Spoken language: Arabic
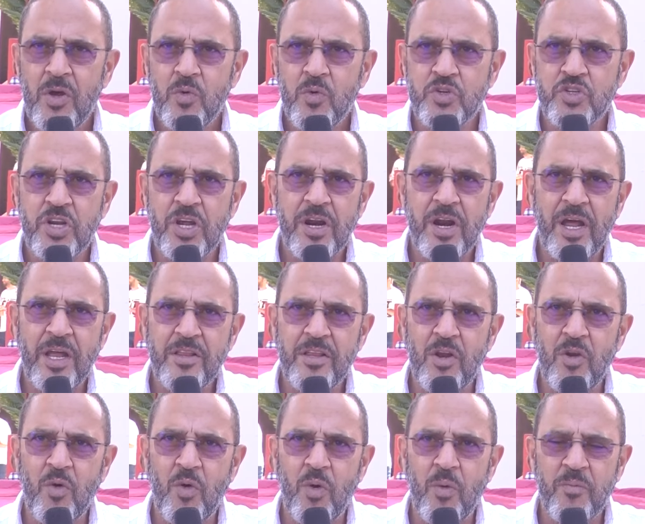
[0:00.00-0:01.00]
وشرحت
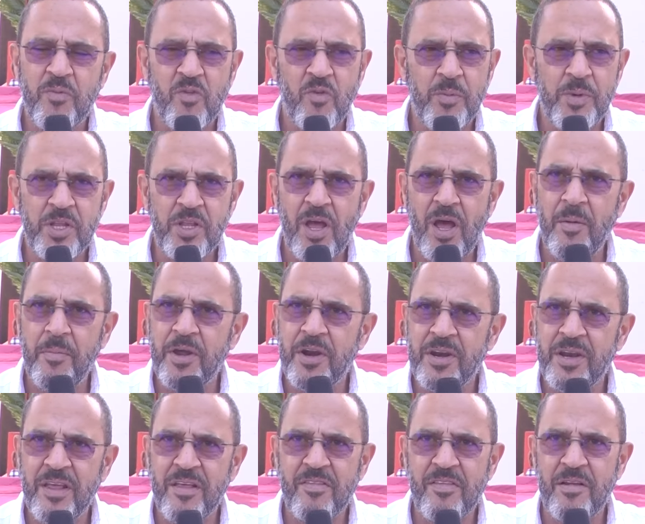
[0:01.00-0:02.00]
له 500
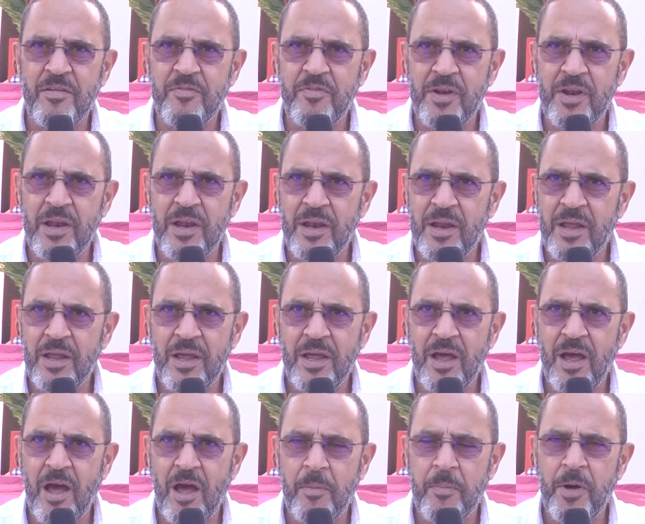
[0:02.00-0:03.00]
خبر نزل في
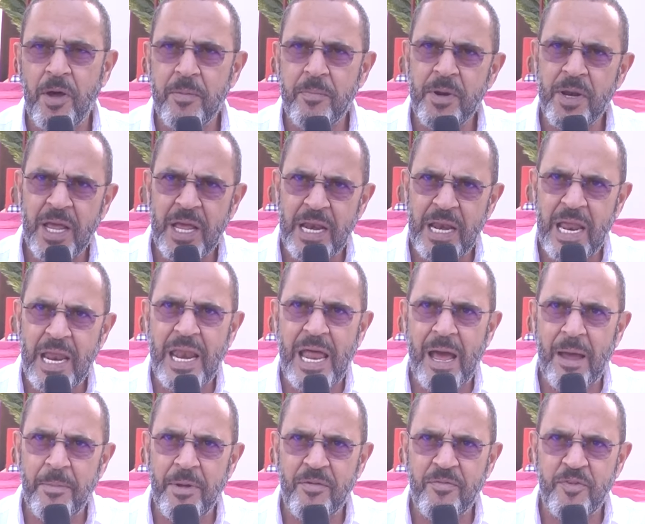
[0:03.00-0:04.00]
الاخبار من خلال
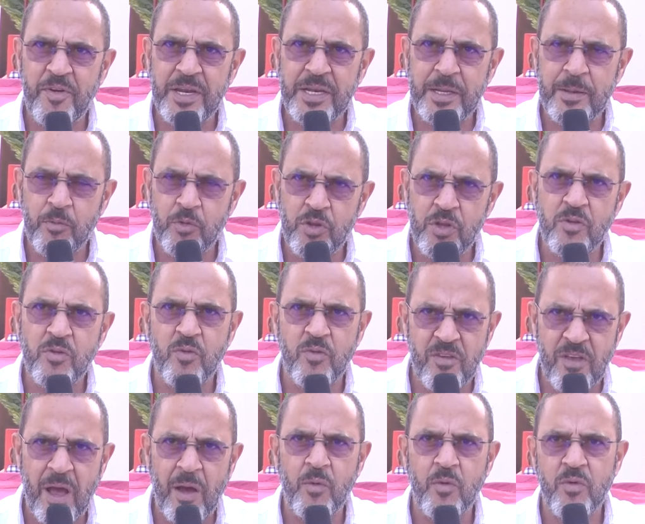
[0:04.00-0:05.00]
عمل فني مدته
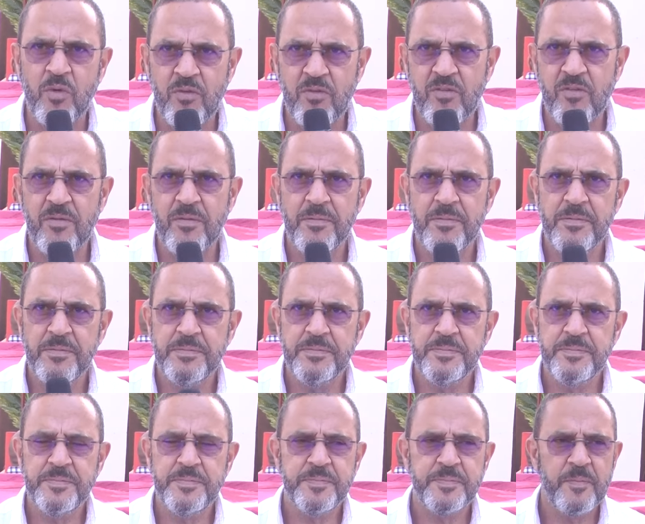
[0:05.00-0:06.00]
ساعة ونص
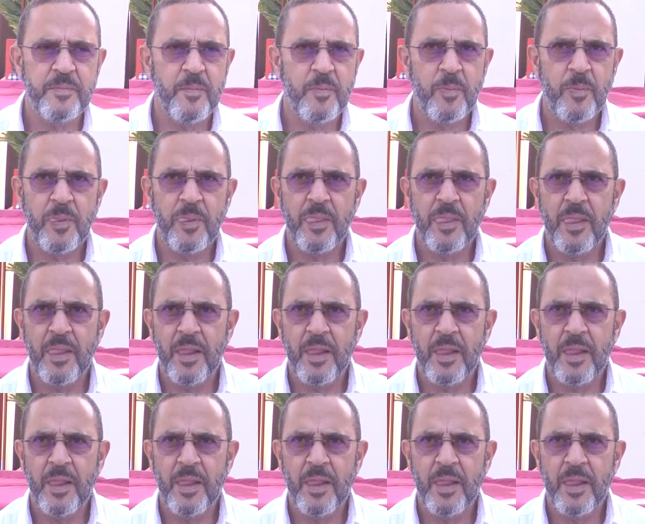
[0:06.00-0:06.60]
تم